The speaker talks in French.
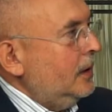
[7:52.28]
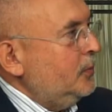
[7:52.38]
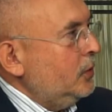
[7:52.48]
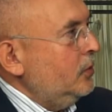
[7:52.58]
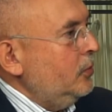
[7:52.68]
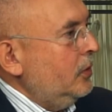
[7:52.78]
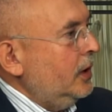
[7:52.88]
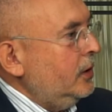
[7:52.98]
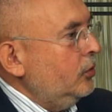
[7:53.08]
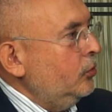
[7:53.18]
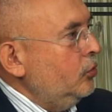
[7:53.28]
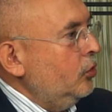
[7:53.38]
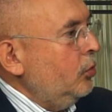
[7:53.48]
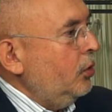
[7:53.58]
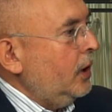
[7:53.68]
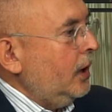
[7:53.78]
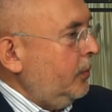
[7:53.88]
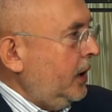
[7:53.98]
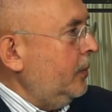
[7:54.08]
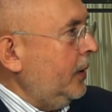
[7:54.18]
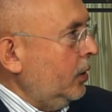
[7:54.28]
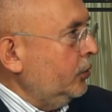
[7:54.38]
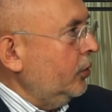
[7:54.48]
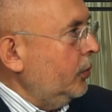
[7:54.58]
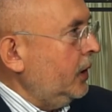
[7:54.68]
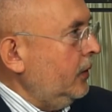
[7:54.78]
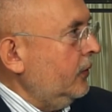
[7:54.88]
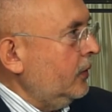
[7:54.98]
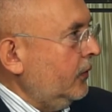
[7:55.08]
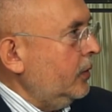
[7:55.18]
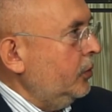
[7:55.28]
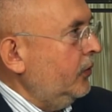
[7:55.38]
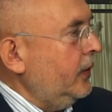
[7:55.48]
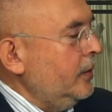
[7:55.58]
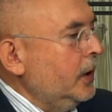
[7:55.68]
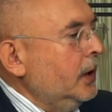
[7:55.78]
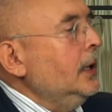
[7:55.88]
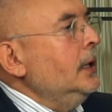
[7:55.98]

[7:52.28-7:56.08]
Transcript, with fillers: Absolument, et dans de nombreux cas payés par l'entreprise quand c'est possible.